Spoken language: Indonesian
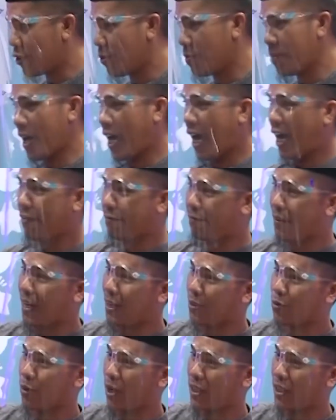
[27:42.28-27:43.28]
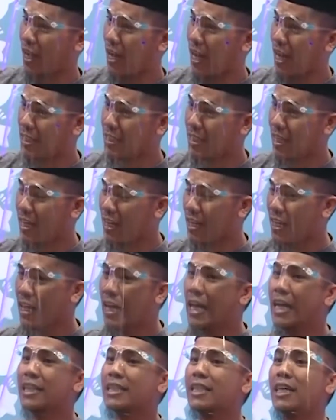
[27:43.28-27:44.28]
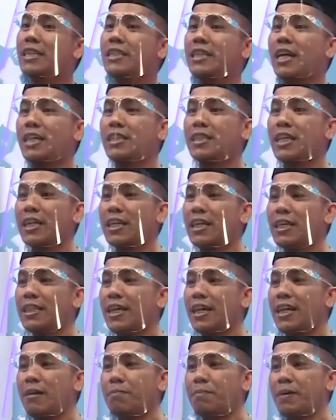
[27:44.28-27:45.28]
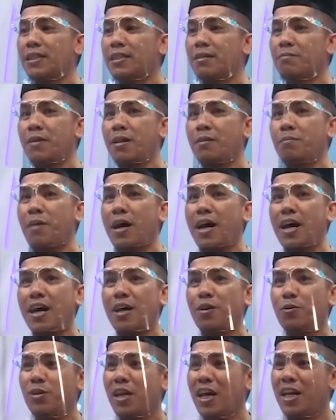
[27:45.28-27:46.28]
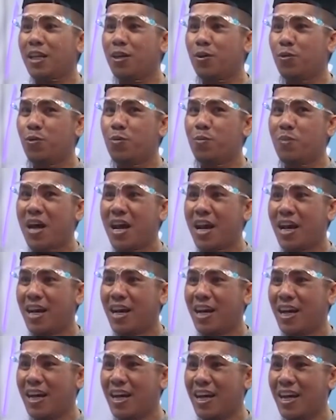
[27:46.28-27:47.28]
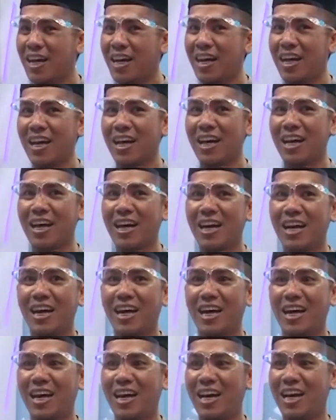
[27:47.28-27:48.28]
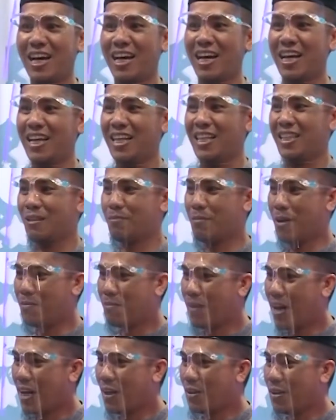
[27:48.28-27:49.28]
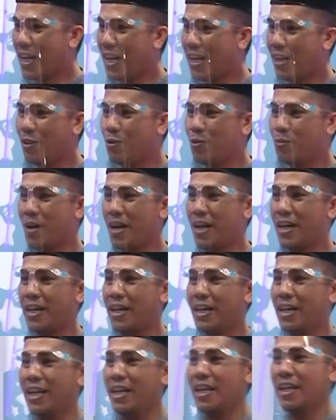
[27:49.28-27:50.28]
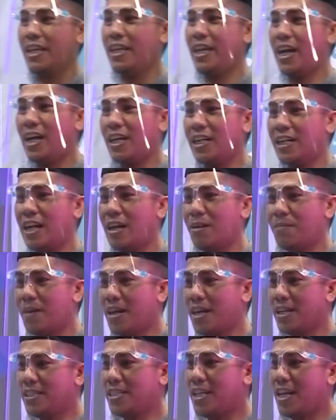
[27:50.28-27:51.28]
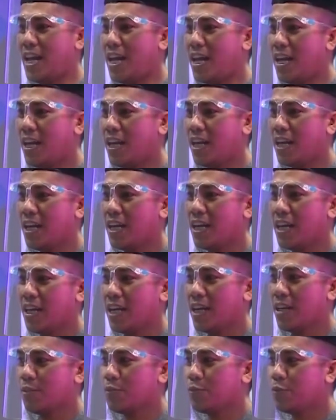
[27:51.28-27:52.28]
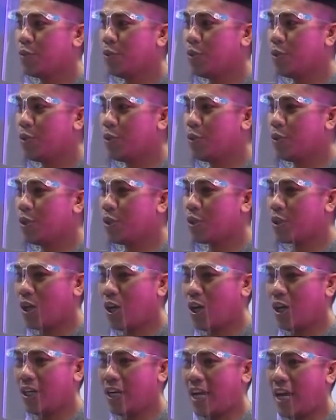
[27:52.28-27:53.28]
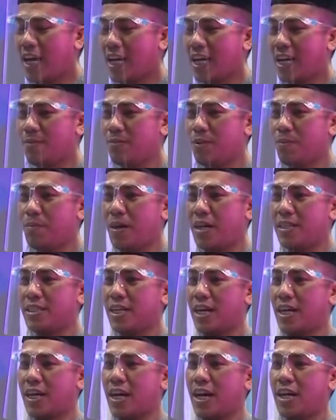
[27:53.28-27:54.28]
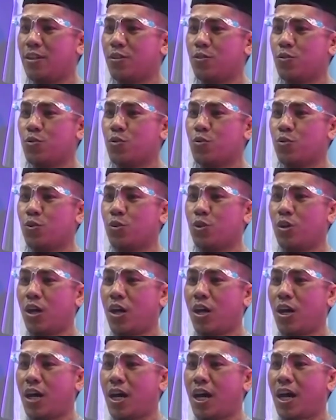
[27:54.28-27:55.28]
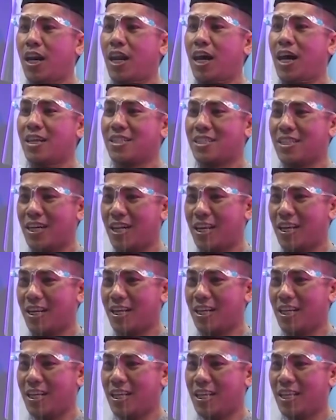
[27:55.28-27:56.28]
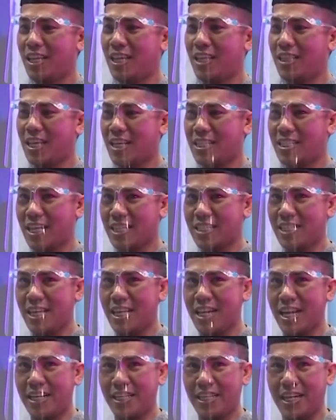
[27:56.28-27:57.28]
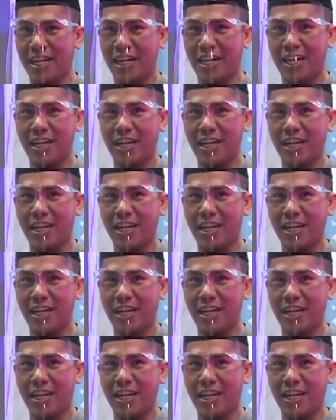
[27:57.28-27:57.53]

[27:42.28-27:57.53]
menghafal surat Al-Asr, ternyata kita dapat teman baru dari rumah. Nah, teman baru dari rumah yang namanya Furkon akan membacakan surah Al-Asr. Kita saksikan ya.